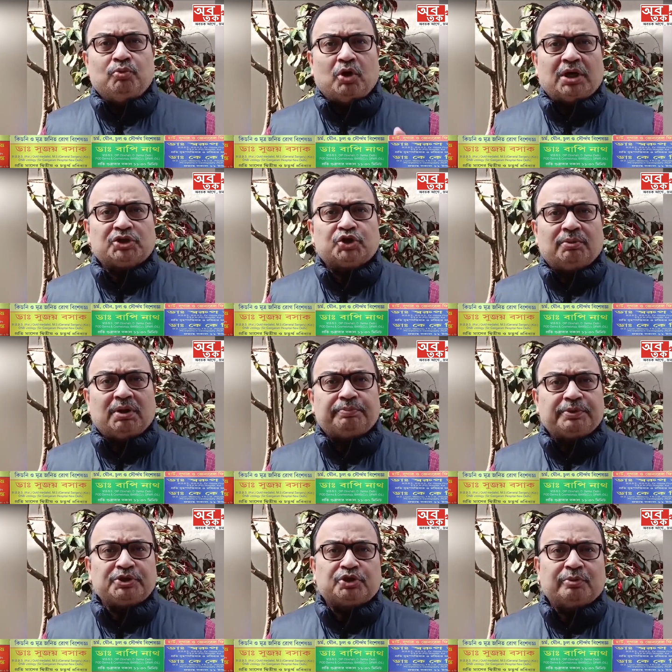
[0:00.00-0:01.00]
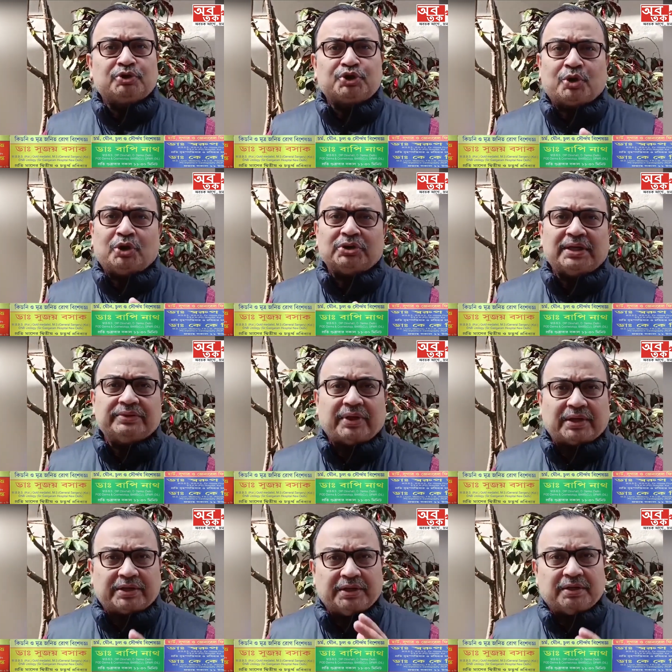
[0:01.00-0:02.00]
হিন্দু মহাসভার
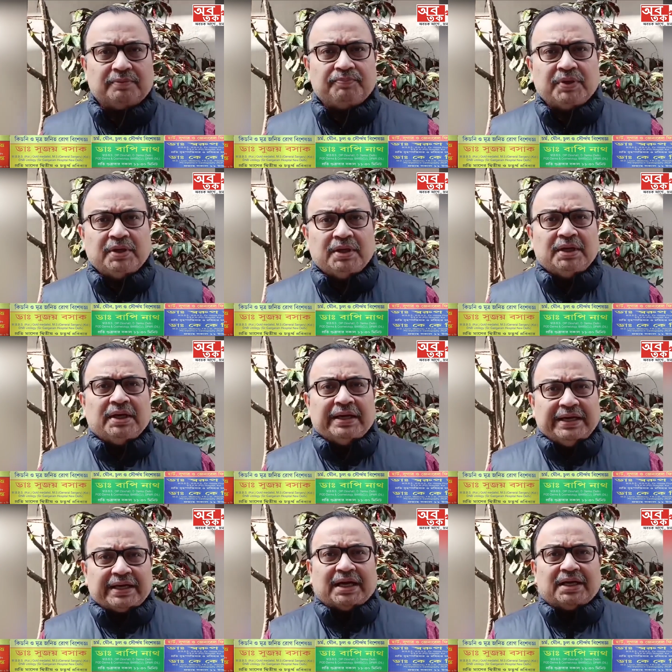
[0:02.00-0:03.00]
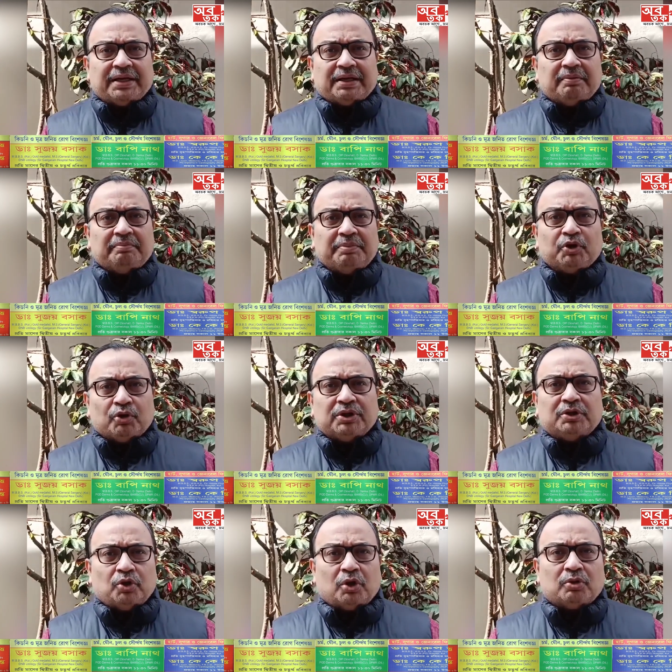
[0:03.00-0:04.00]
পৃষ্ঠপোষকতায় থাকেন এখানে
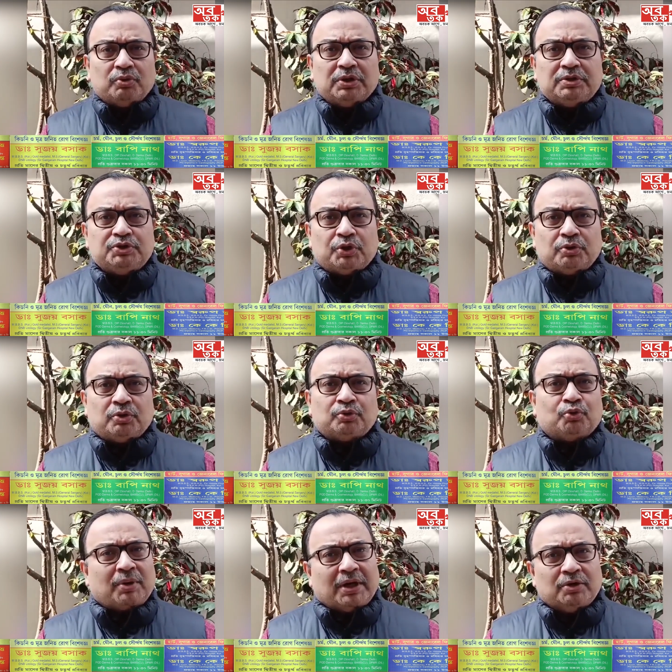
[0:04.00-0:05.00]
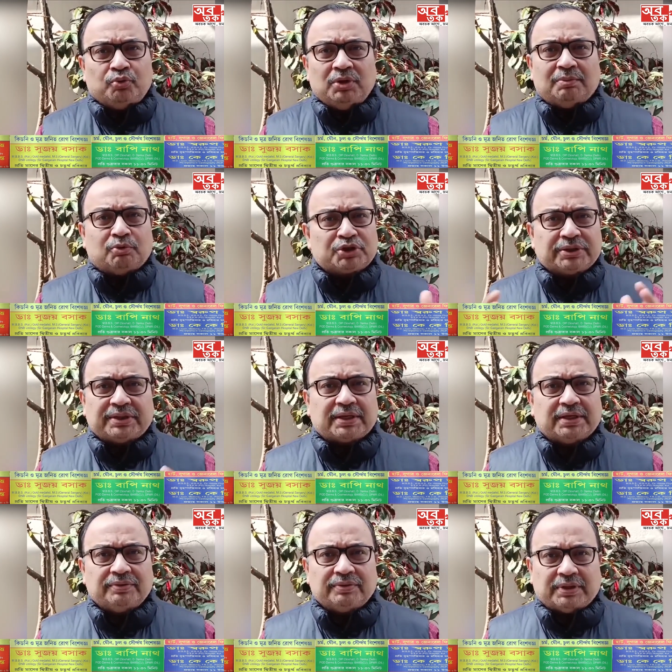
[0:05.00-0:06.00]
বিরোধী দলগুলির জন্য দোকান খুলে
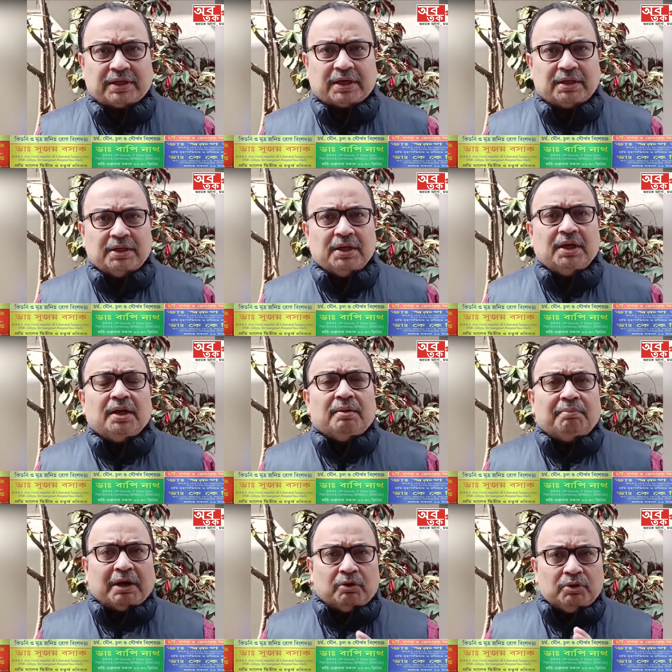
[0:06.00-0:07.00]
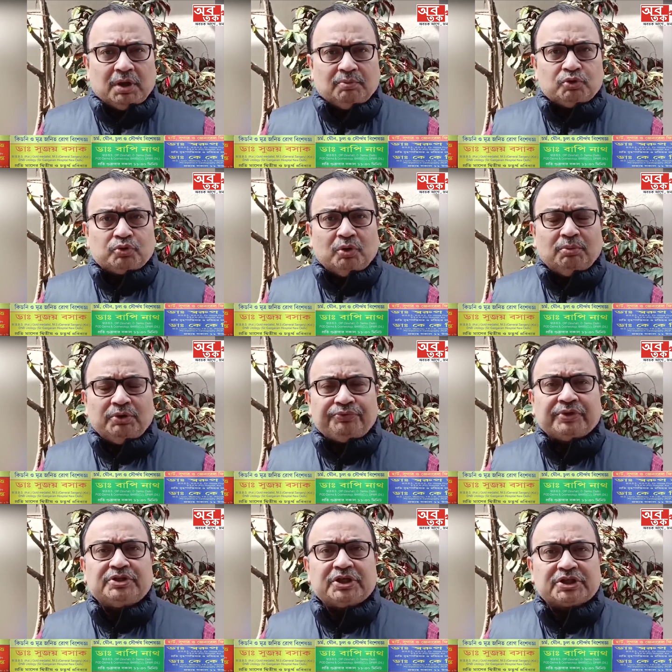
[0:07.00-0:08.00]
বসে থাকেন তারা মাননীয়
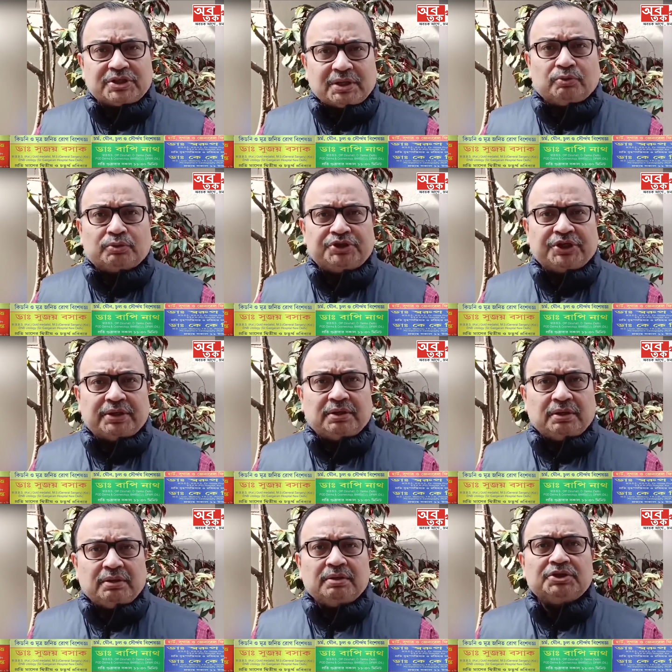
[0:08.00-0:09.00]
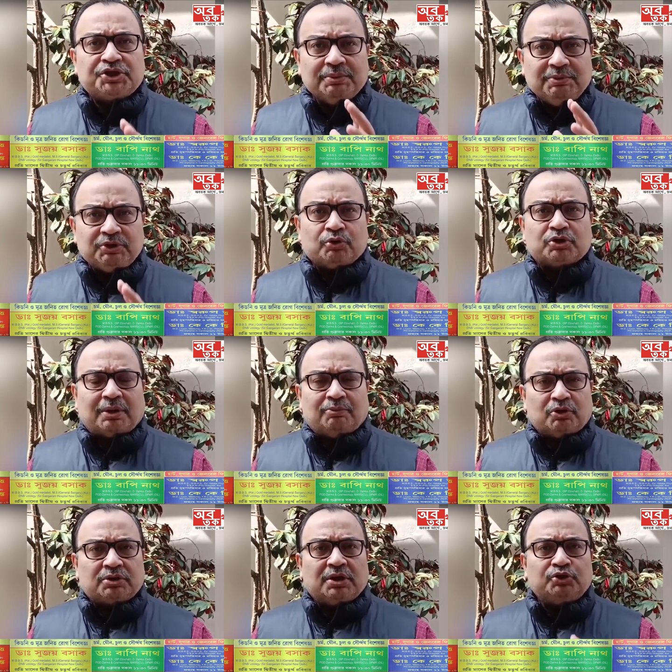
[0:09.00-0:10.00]
মুখ্যমন্ত্রী চেষ্টা করছেন সীমিত
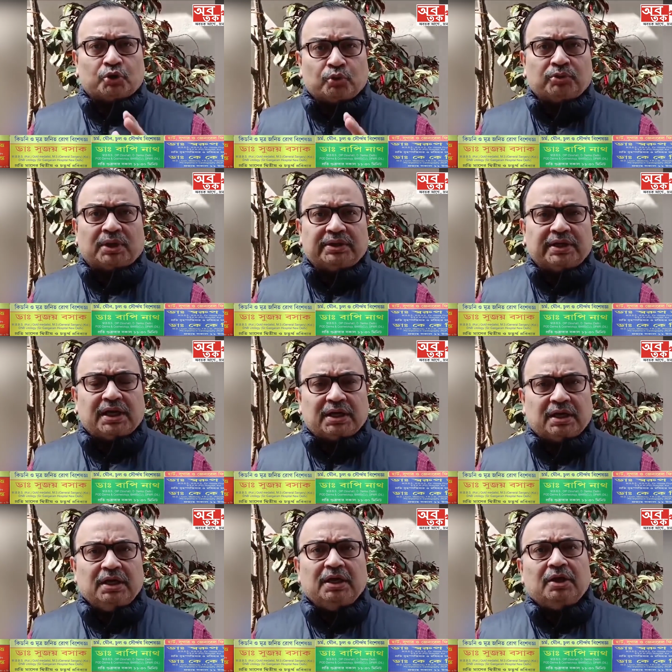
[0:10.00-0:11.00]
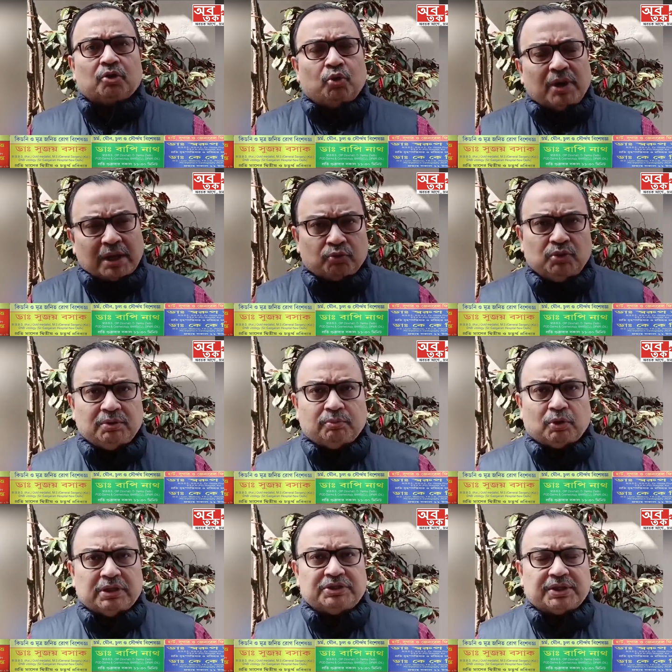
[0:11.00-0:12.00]
সামর্থ্যে যতটা দেওয়ার
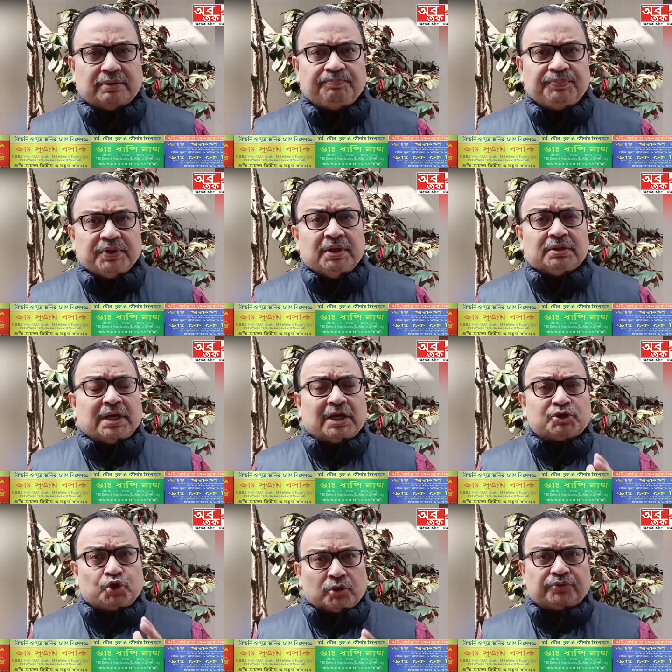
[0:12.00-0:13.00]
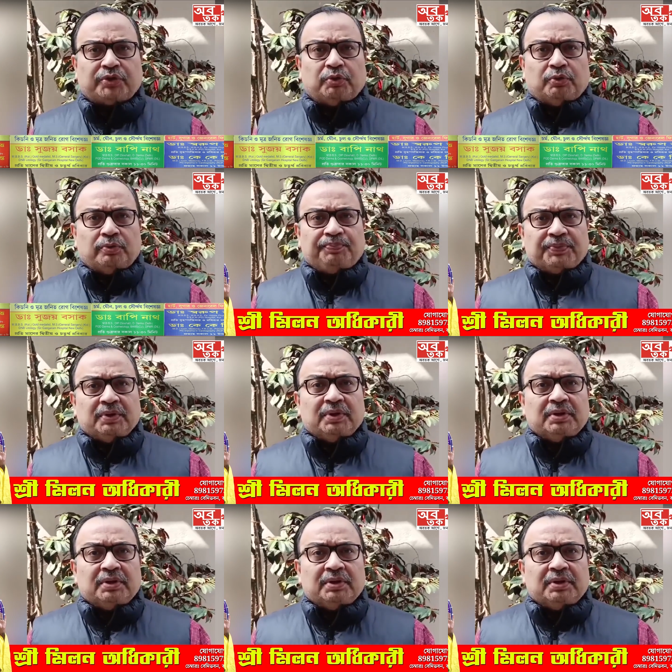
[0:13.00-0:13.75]
খোলাখুলি বলেছেন তা সত্ত্বেও